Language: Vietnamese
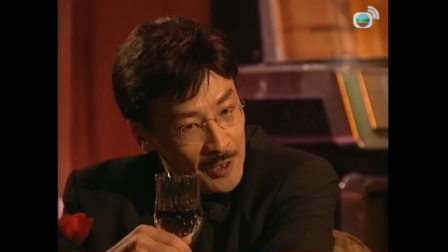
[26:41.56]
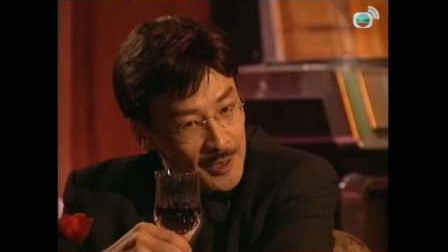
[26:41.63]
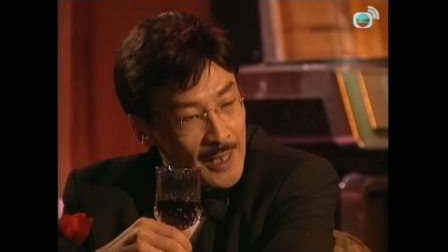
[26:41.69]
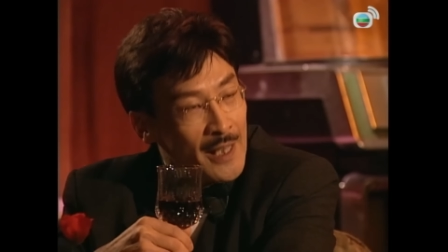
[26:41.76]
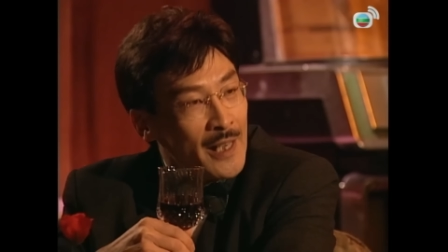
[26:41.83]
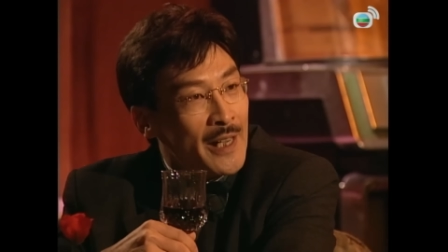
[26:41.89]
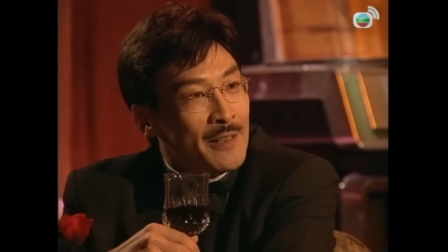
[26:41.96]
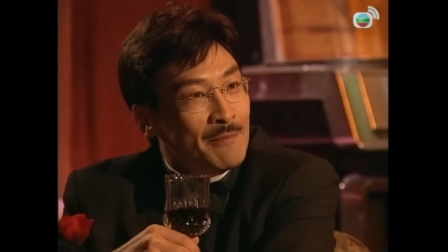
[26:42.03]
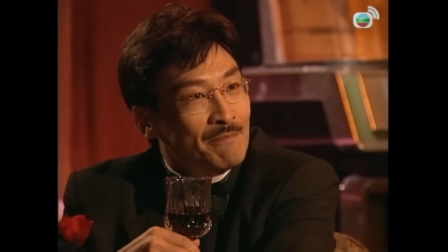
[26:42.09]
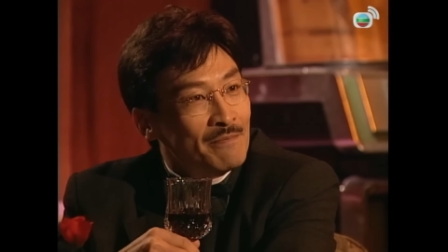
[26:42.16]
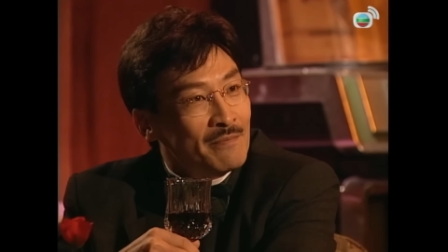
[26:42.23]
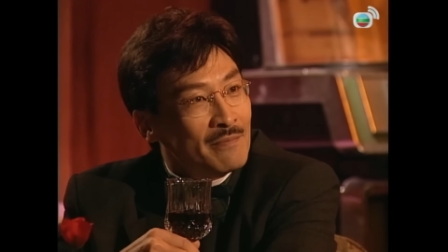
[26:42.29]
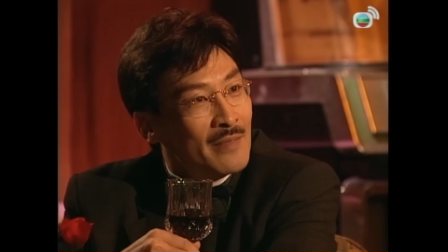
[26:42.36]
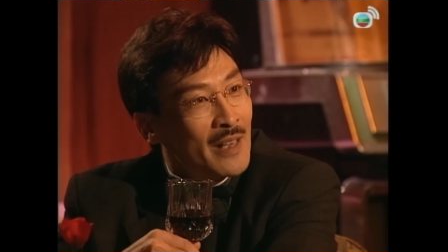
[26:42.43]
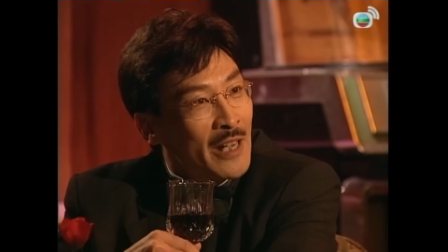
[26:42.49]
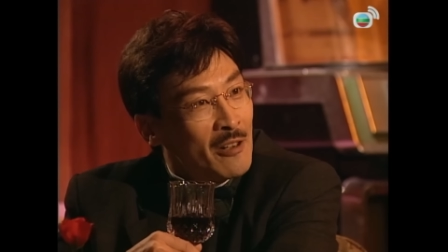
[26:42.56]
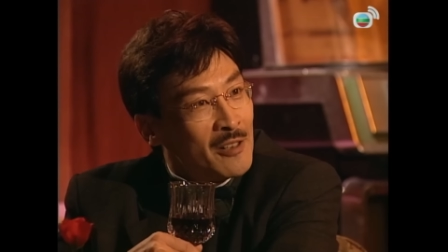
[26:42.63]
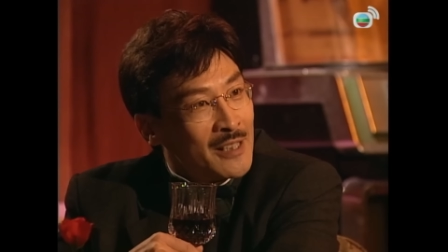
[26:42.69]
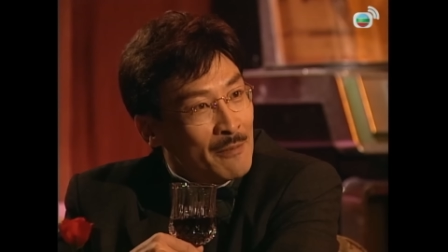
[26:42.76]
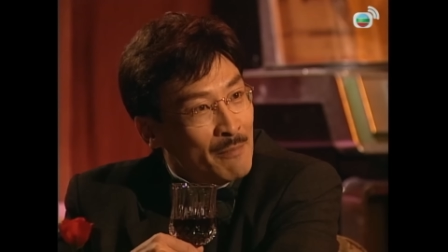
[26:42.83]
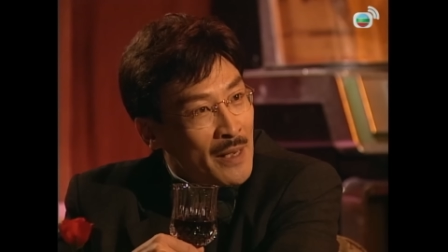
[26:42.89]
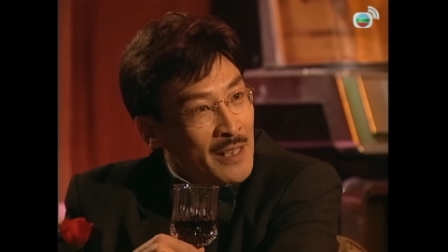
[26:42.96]
Cảm ơn cô
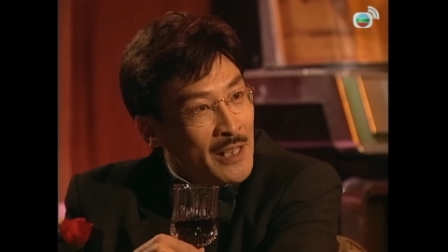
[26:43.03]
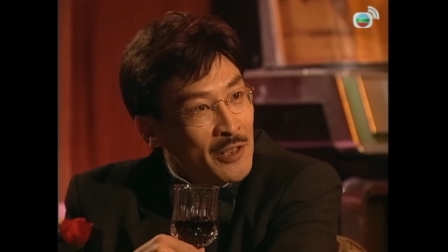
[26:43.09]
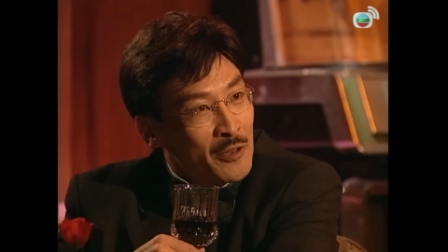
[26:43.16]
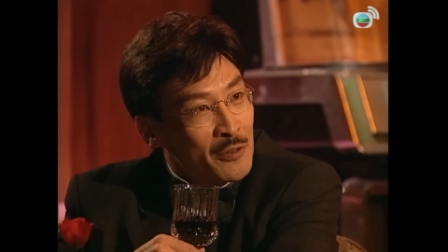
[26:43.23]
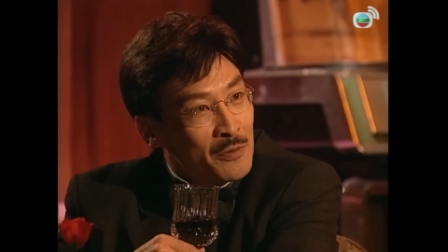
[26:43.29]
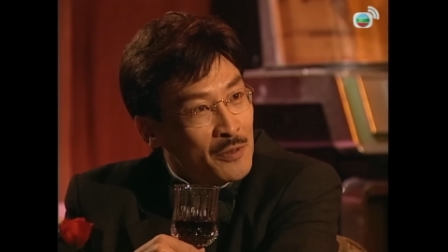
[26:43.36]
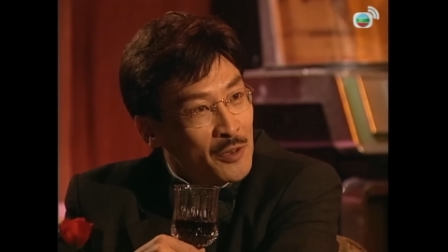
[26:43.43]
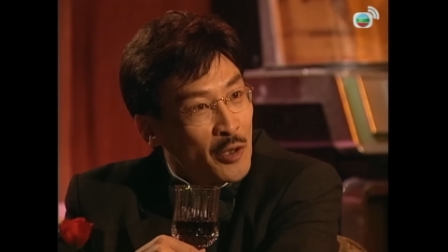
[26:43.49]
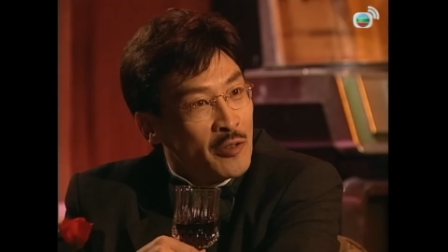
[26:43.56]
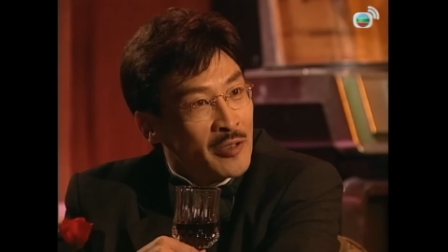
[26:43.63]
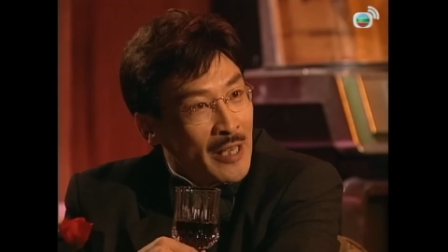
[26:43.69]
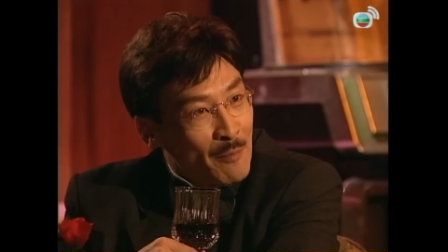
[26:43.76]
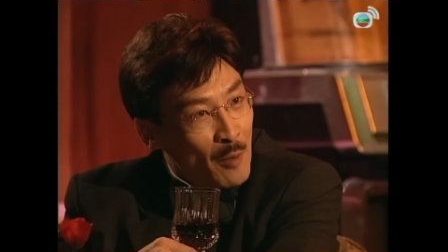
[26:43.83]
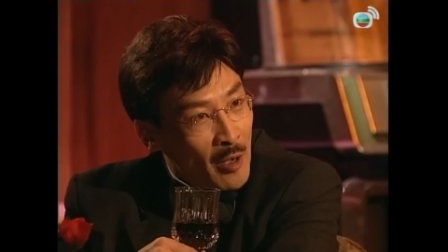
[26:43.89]
Đã xuất hiện trong đời của tôi